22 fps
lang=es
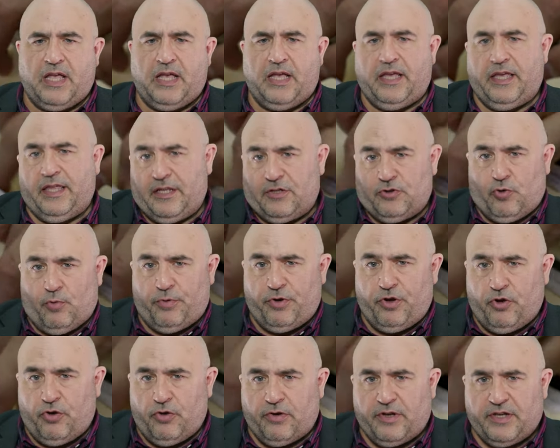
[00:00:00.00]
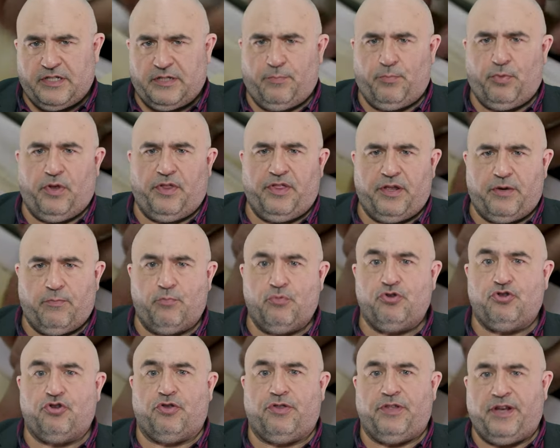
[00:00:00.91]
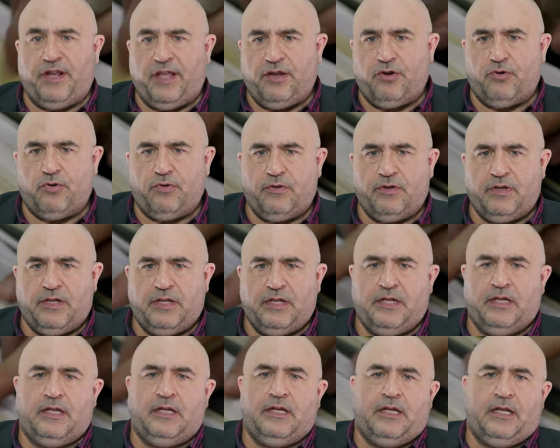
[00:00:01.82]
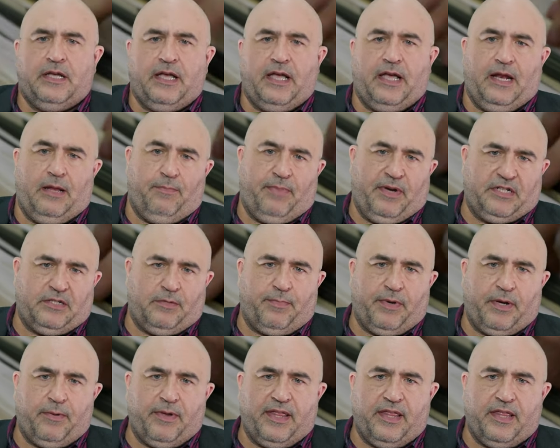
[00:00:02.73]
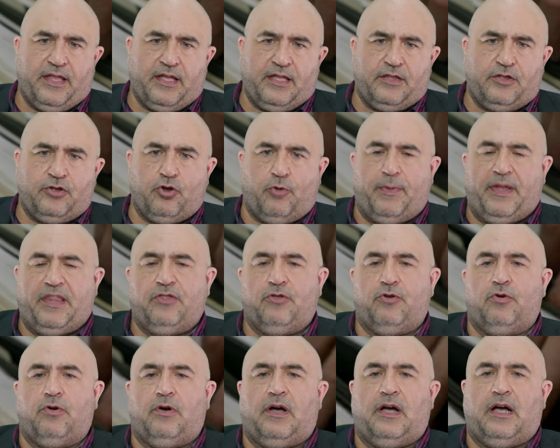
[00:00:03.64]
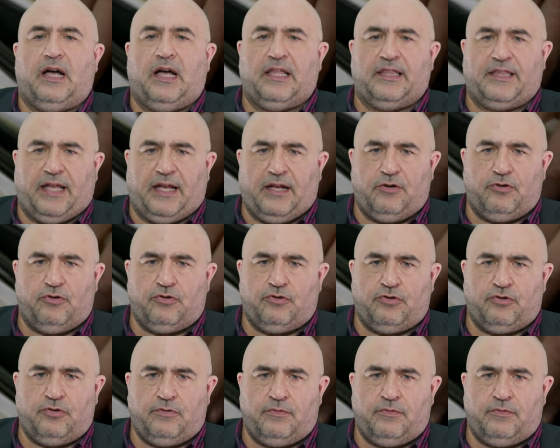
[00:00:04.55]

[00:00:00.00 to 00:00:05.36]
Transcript: Y descubrió que se puede hacer mucho dinero en la empresa privada tomando atajos.